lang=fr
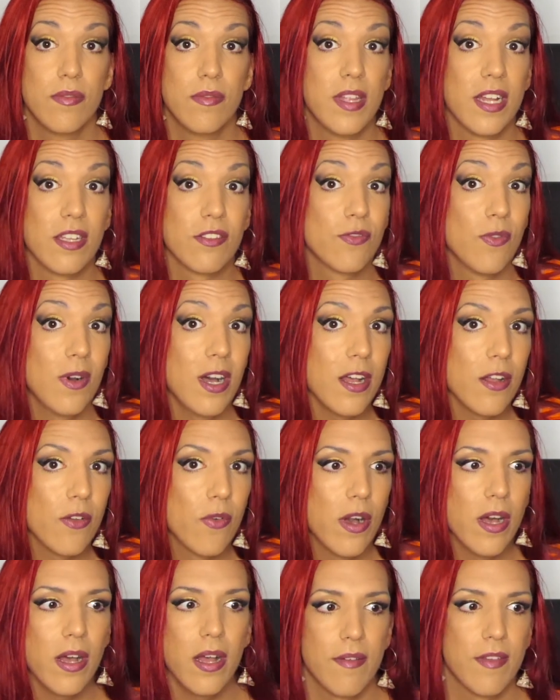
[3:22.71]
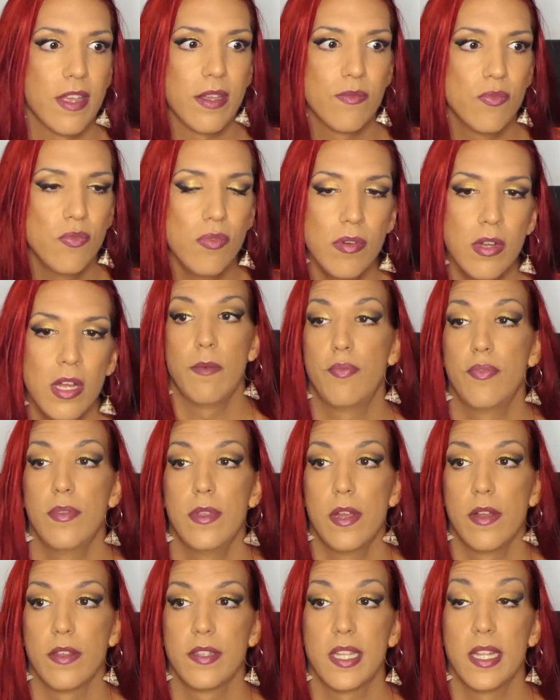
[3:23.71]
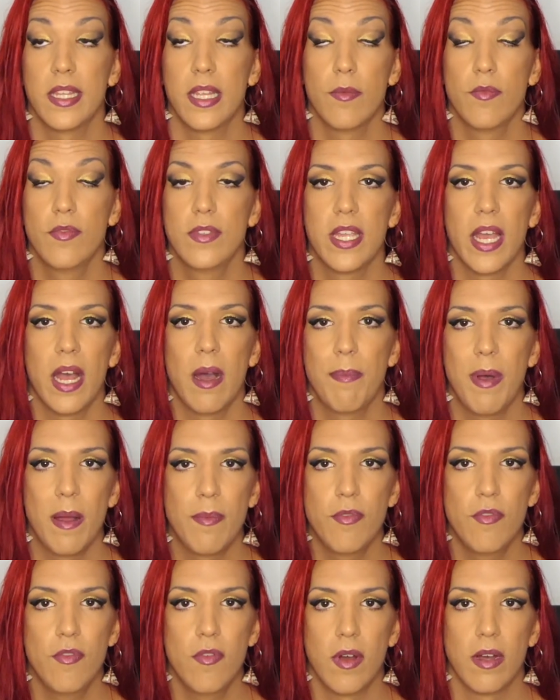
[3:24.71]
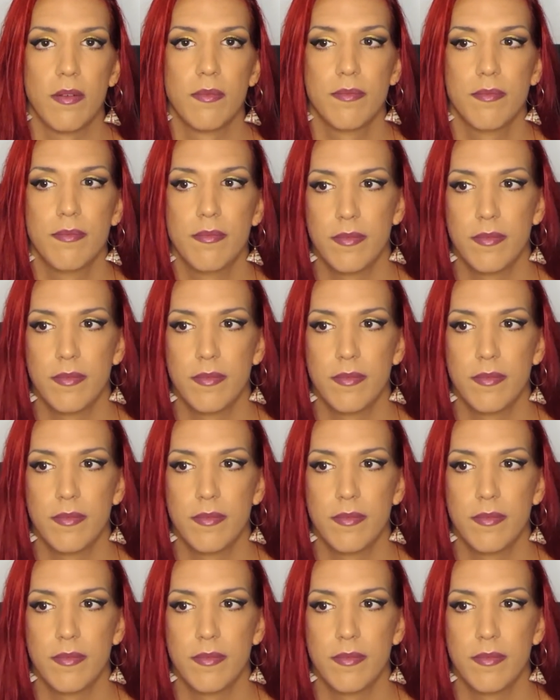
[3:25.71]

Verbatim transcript: d'un soir quoi avec vous et puis euh, ça n'aboutira pas plus loin.